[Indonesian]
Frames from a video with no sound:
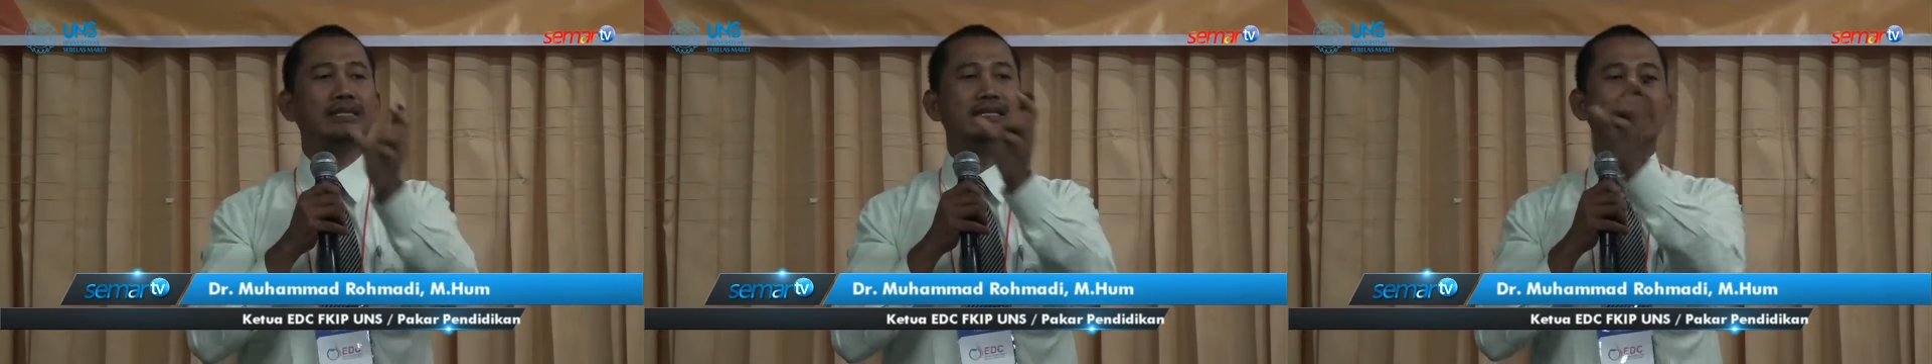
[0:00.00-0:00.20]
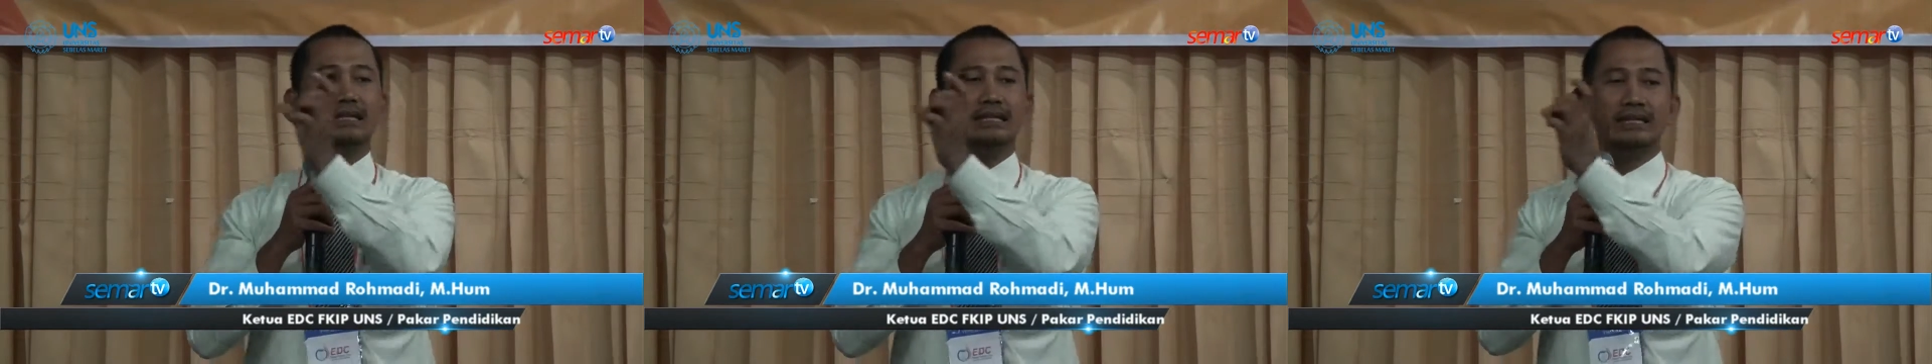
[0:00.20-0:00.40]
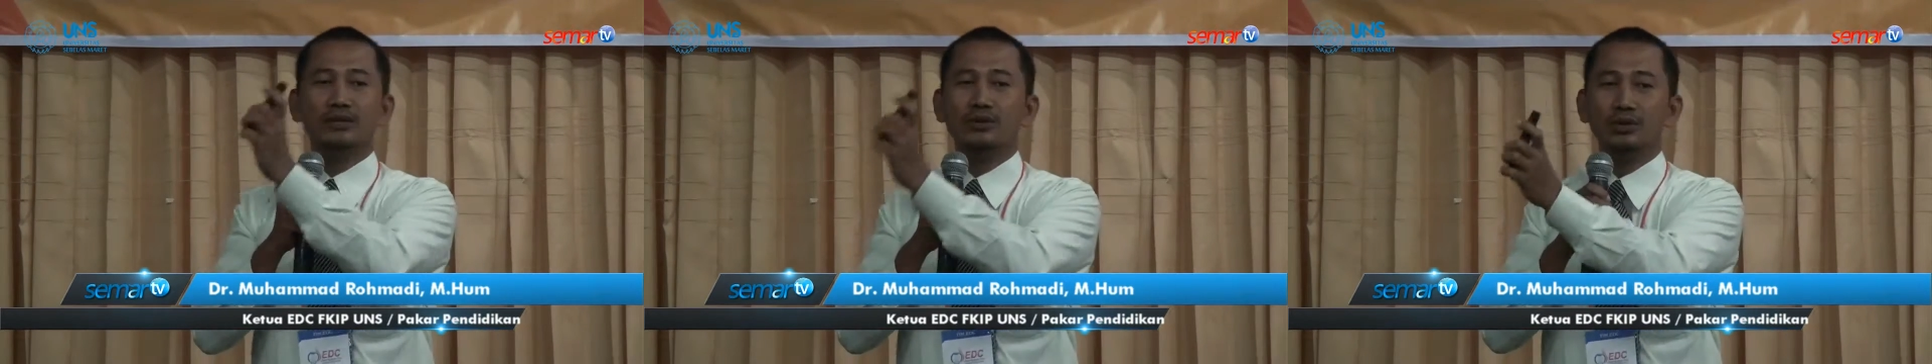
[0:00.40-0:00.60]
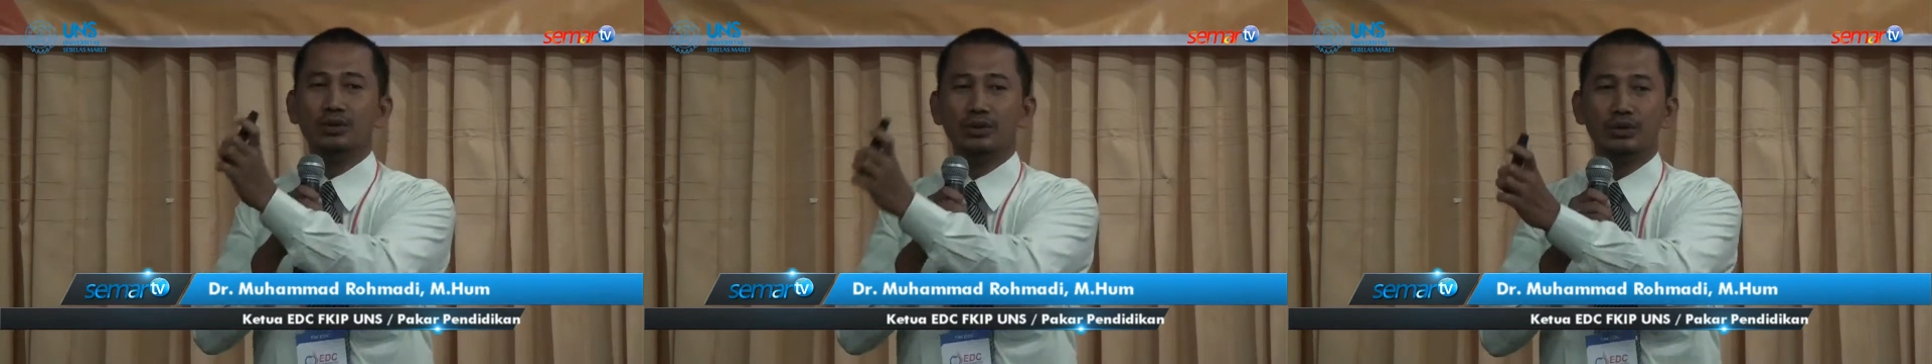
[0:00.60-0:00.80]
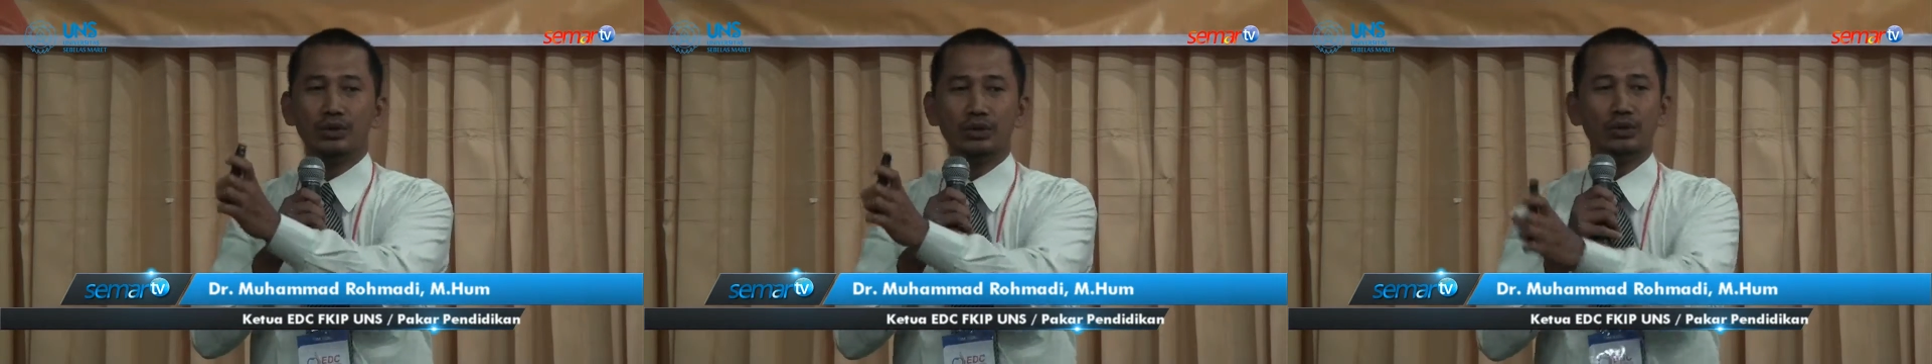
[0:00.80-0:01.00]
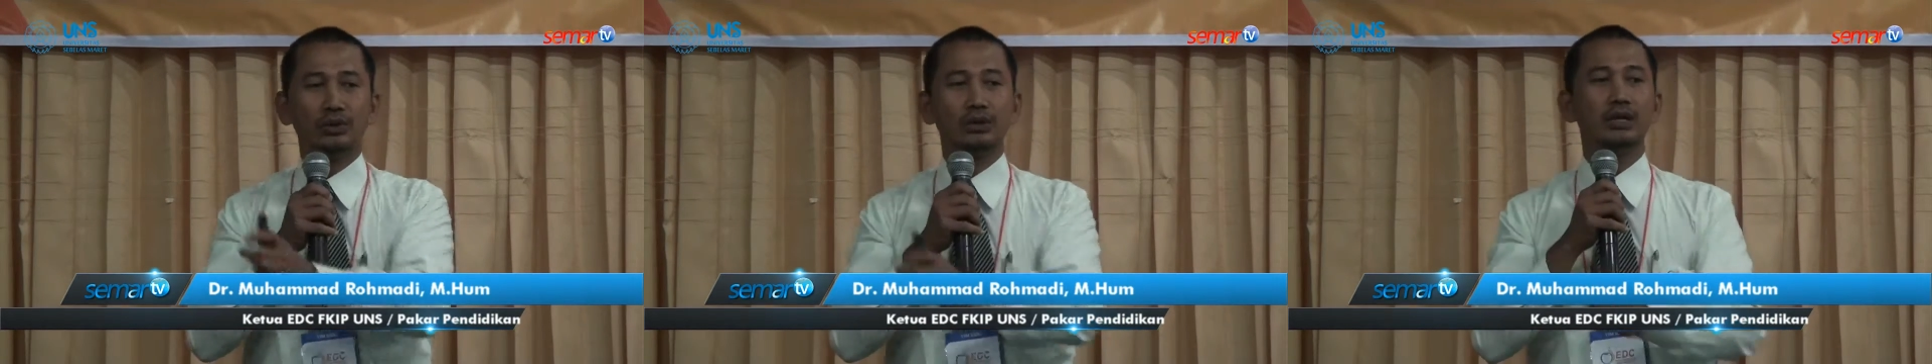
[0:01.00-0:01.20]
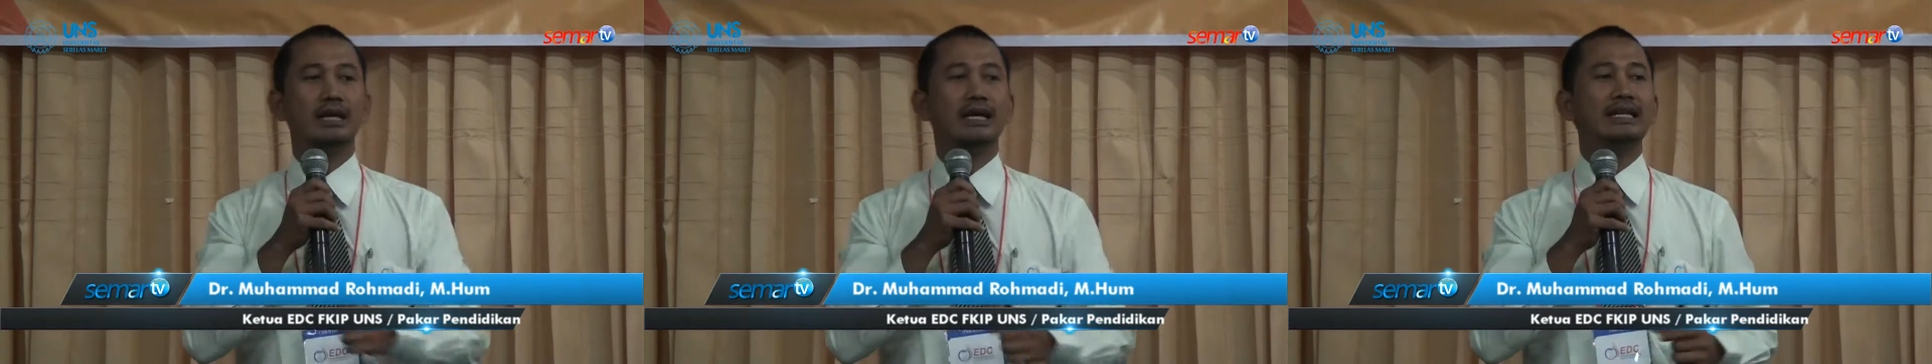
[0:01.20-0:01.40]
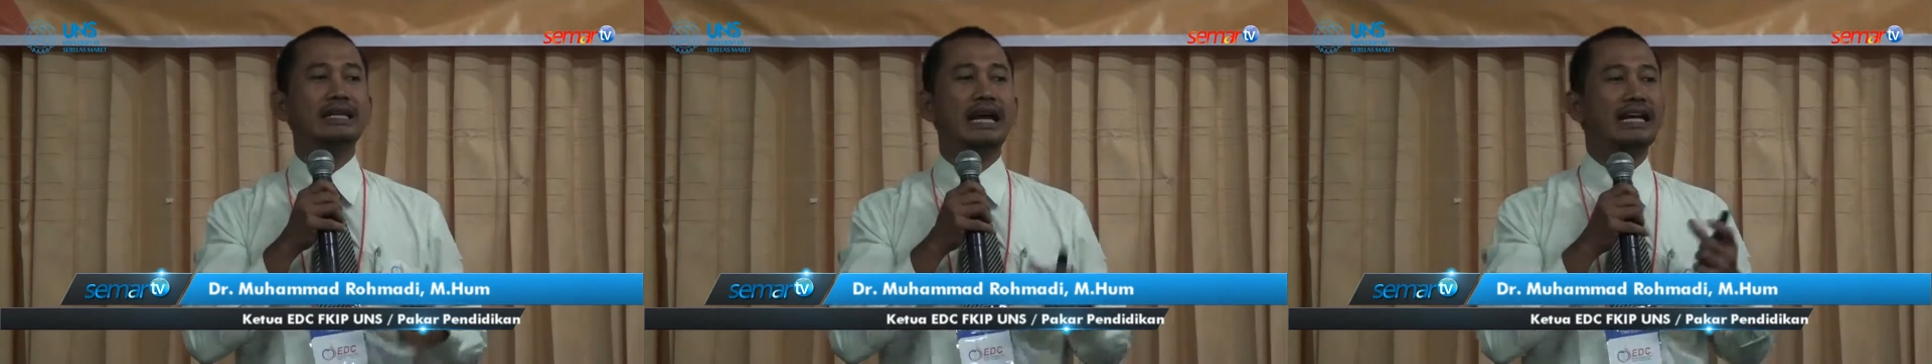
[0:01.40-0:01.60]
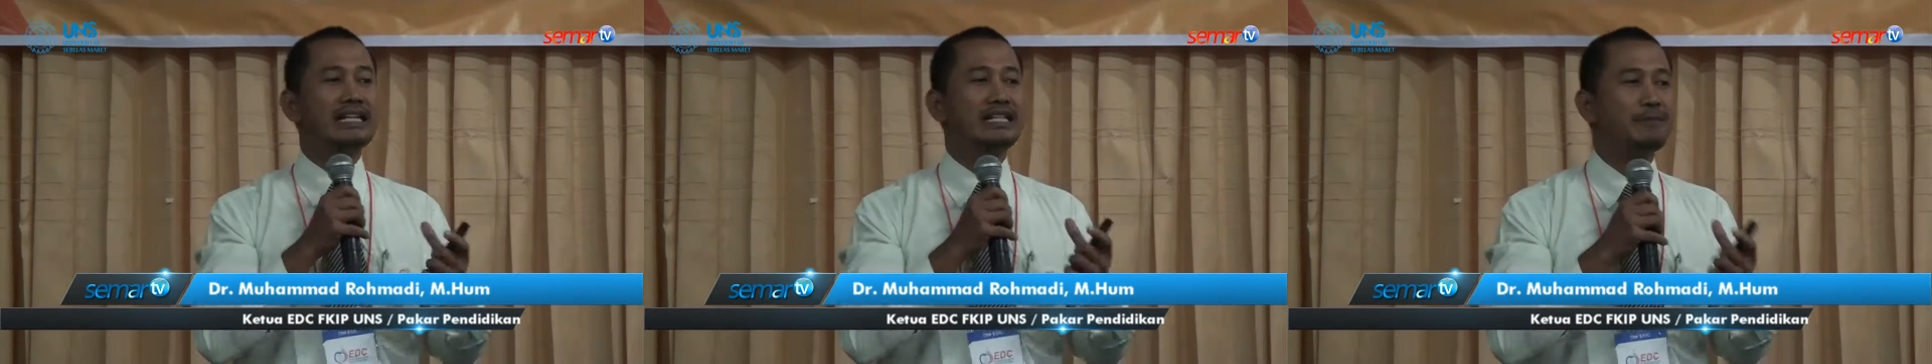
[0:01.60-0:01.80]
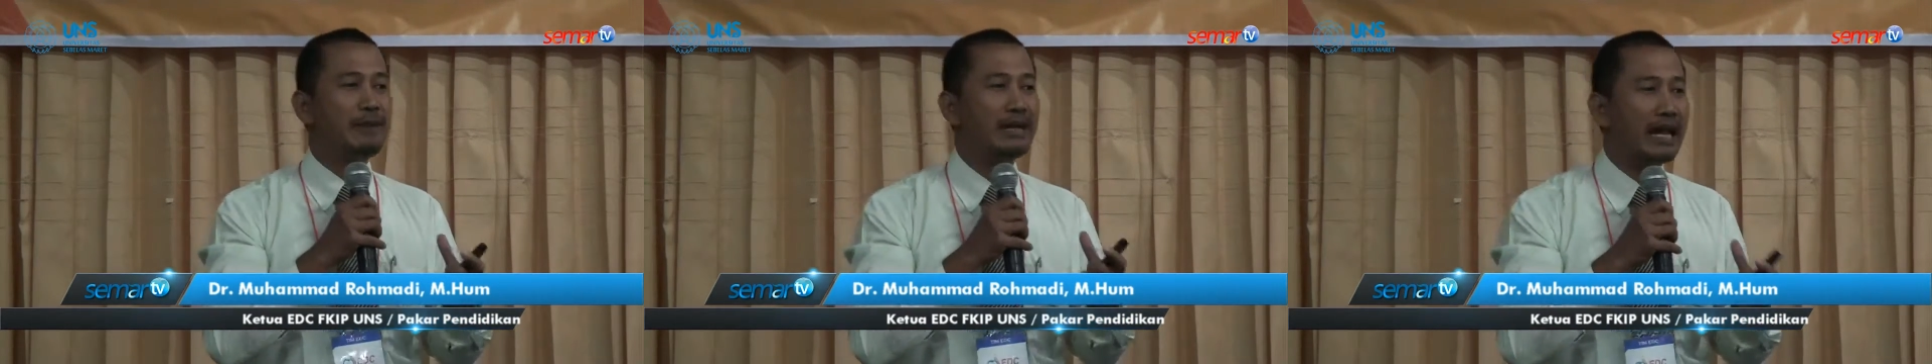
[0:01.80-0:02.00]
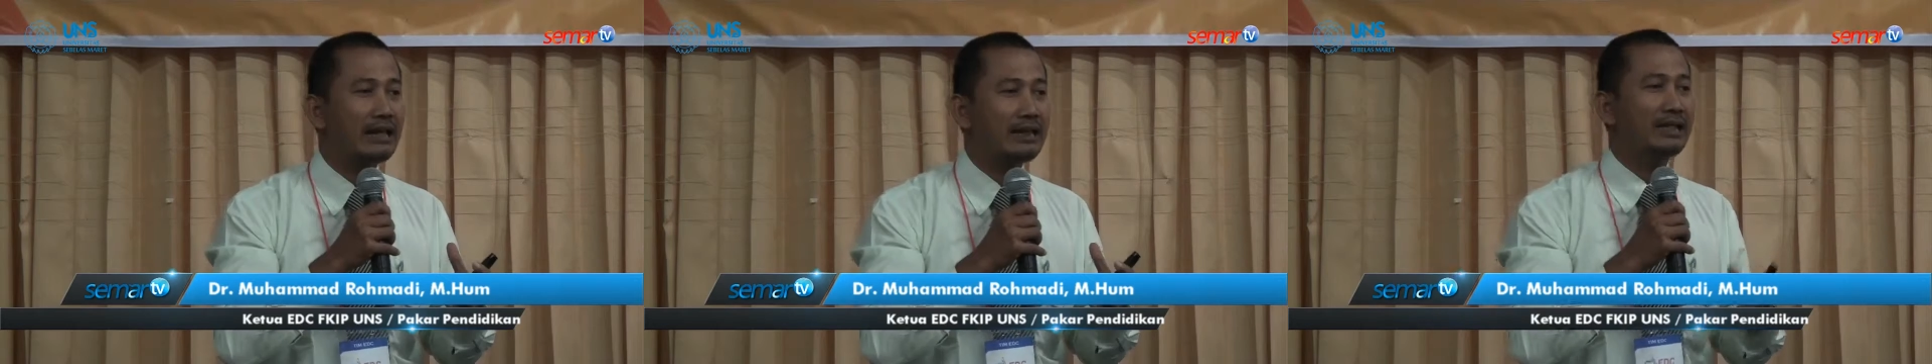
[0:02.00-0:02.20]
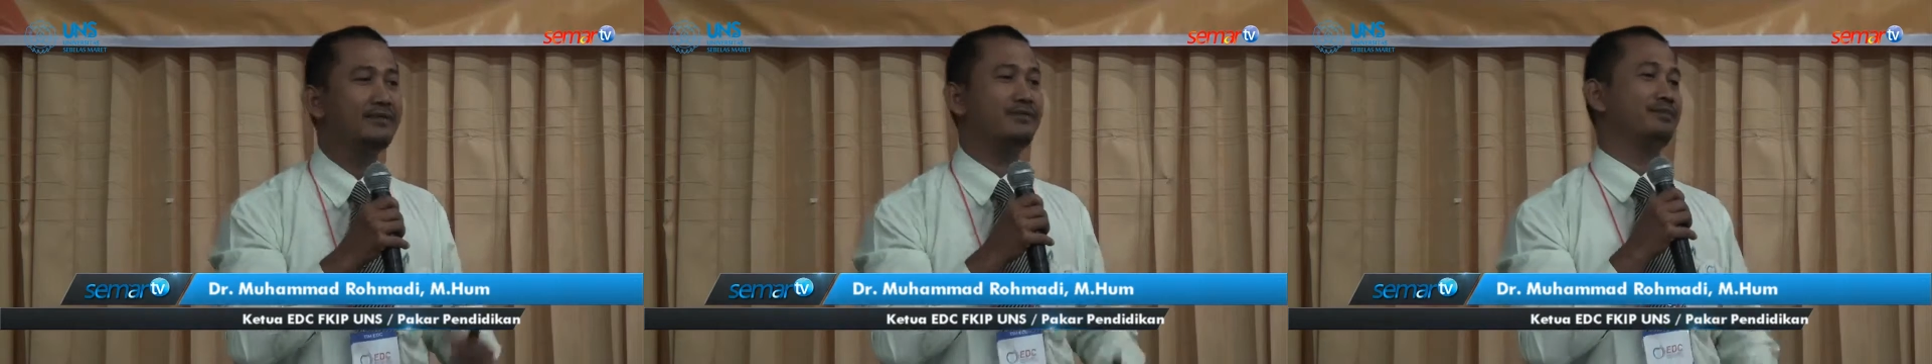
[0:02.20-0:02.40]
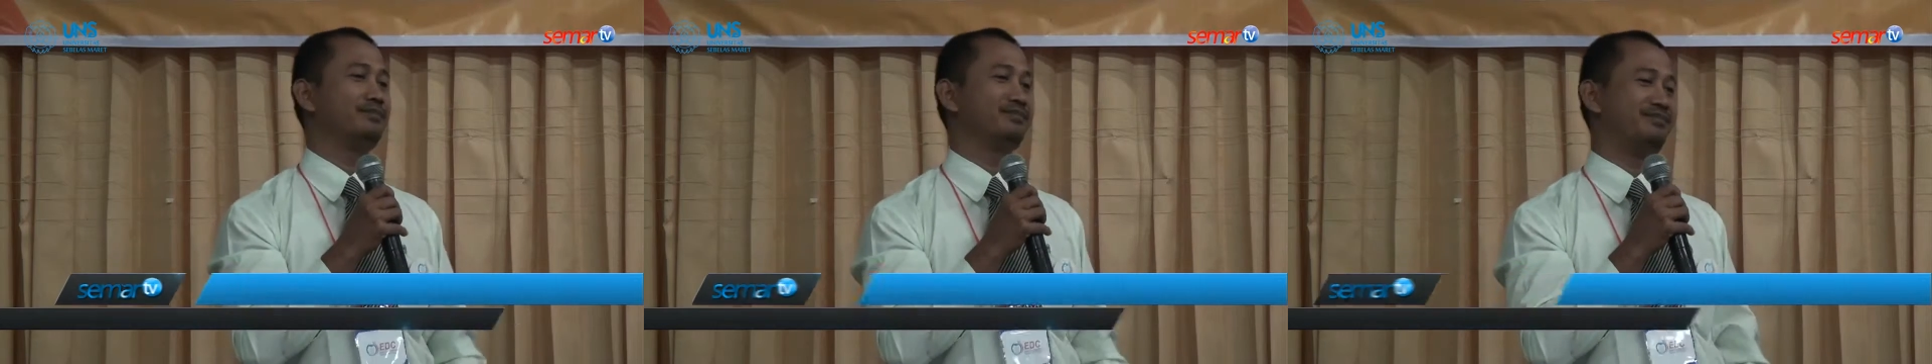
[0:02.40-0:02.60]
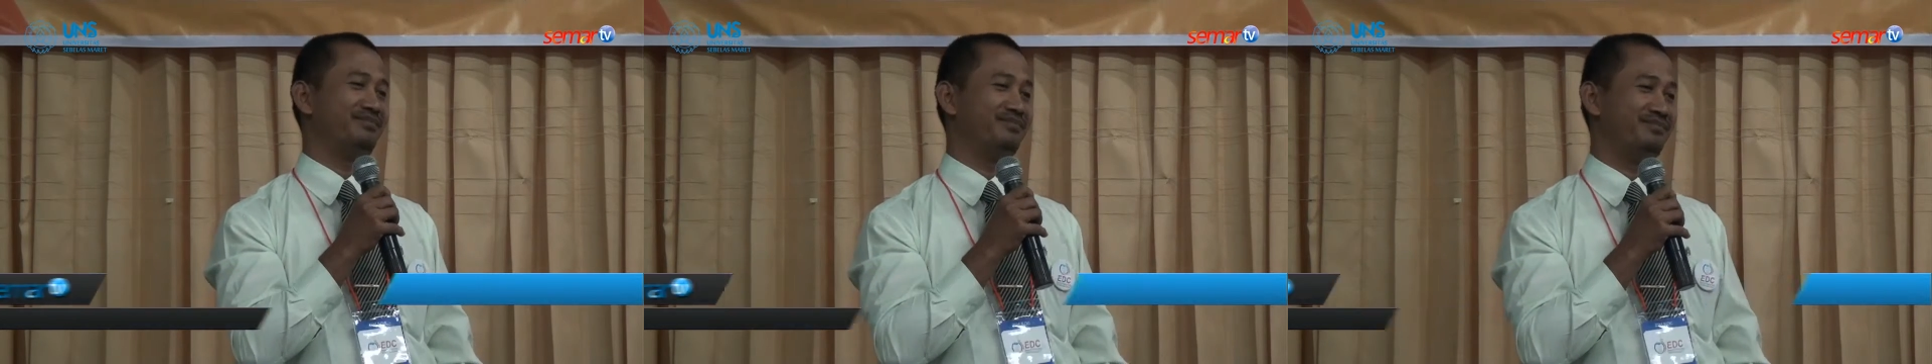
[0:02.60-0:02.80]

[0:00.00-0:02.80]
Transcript: menjadi guru-guru yang inspiratif